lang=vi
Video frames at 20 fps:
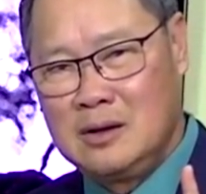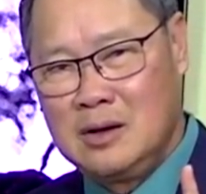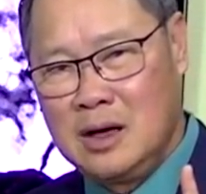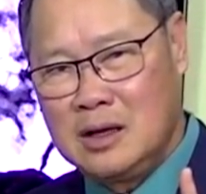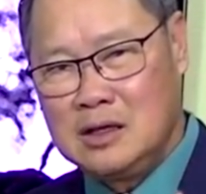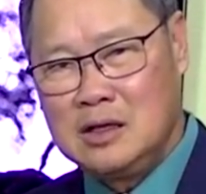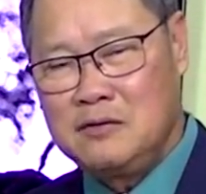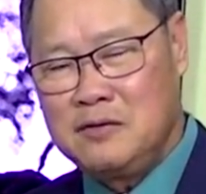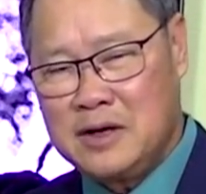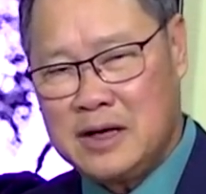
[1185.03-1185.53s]

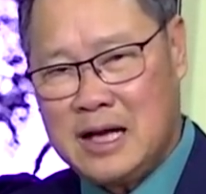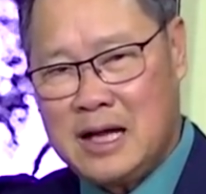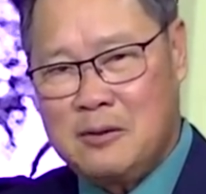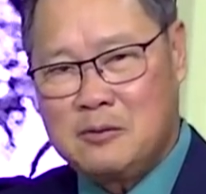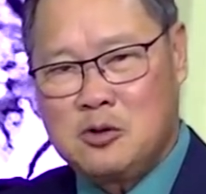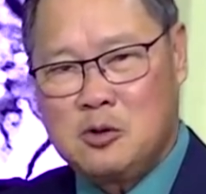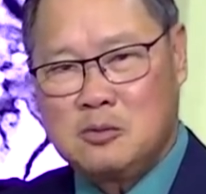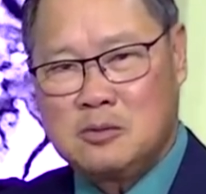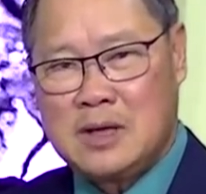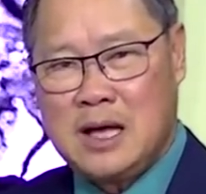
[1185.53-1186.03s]
đất nước Việt
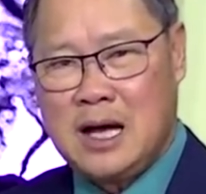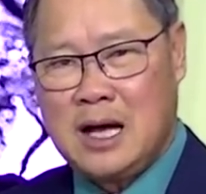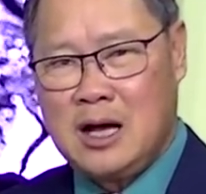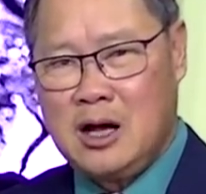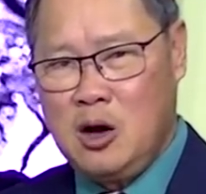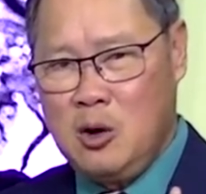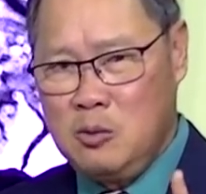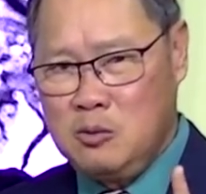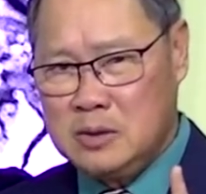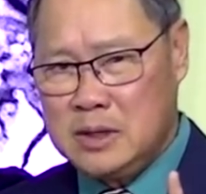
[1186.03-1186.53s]
Nam chúng ta
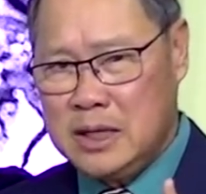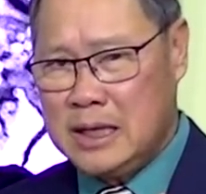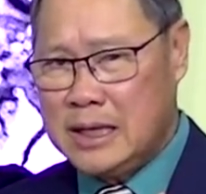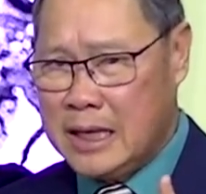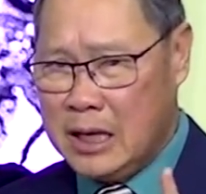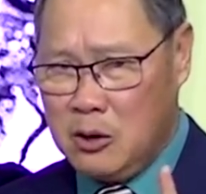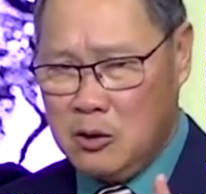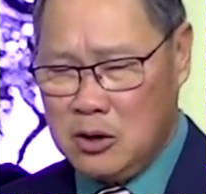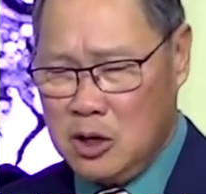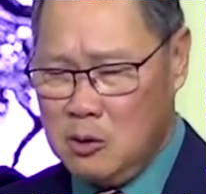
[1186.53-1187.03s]
không thể
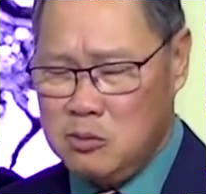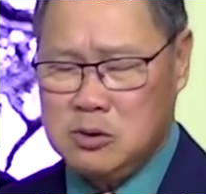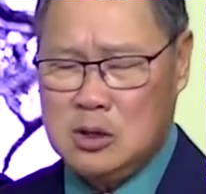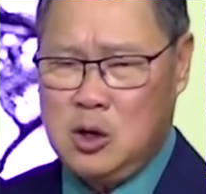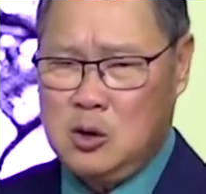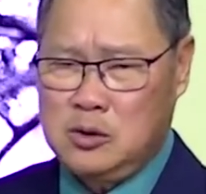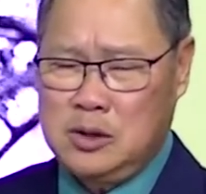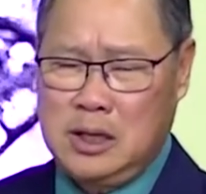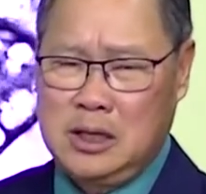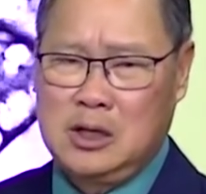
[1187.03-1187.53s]
nào ngóc
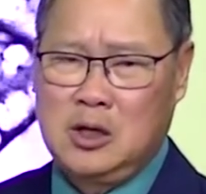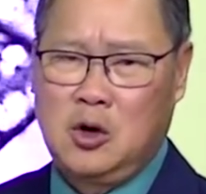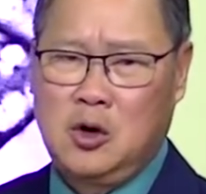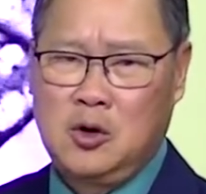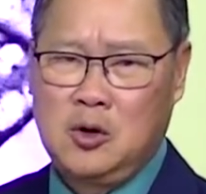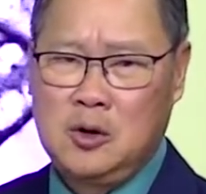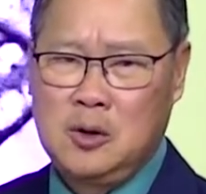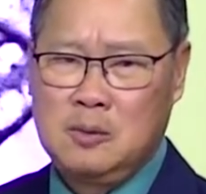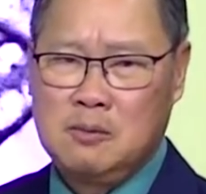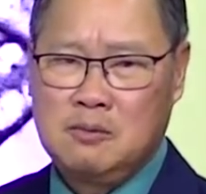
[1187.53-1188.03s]
đầu dậy
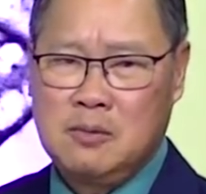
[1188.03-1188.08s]
nổi